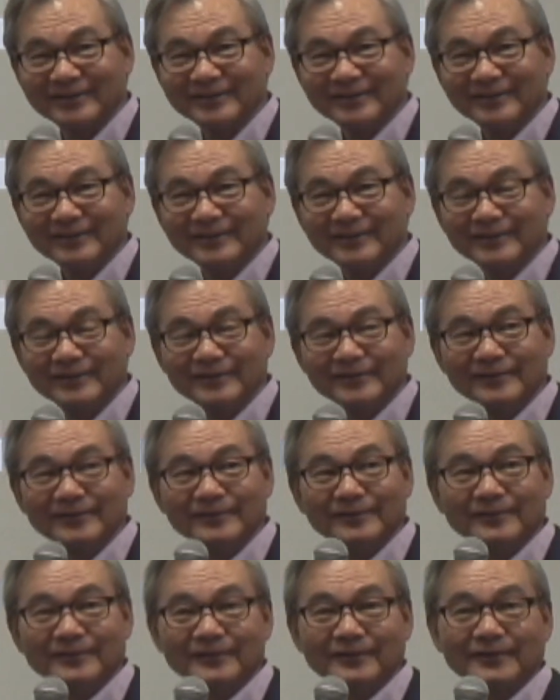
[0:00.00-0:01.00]
り。
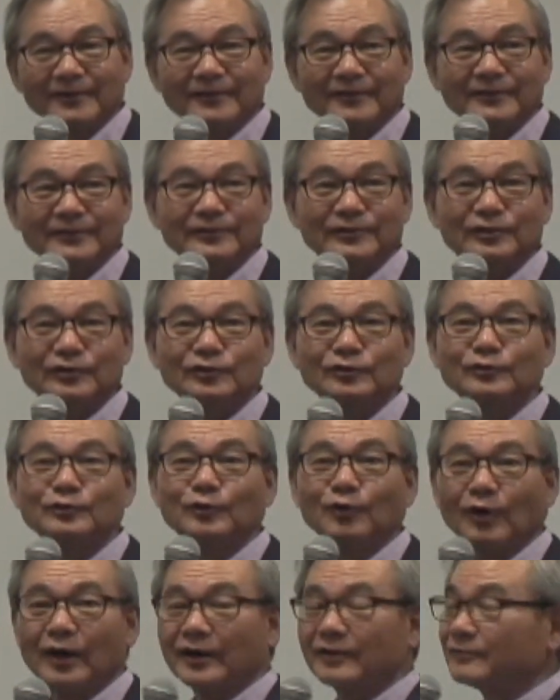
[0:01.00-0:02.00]

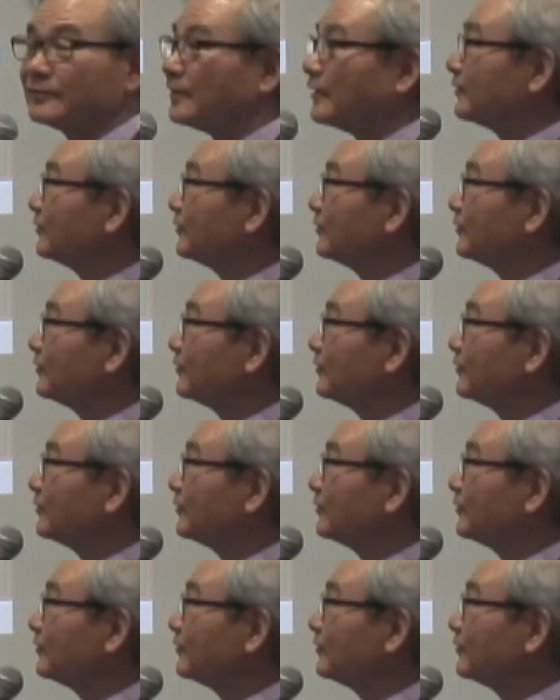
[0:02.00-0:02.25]
15あるん